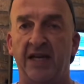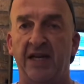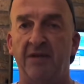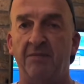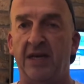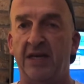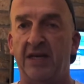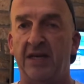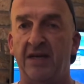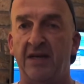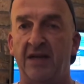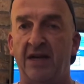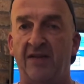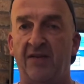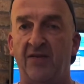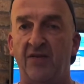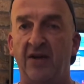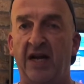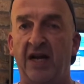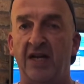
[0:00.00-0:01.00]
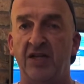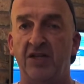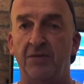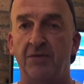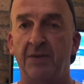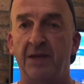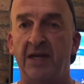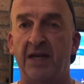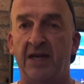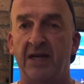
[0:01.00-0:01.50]
ehemalige
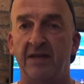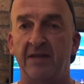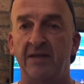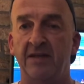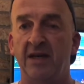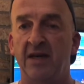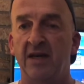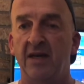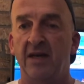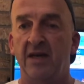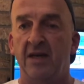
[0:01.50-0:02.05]
Nationalspielerin.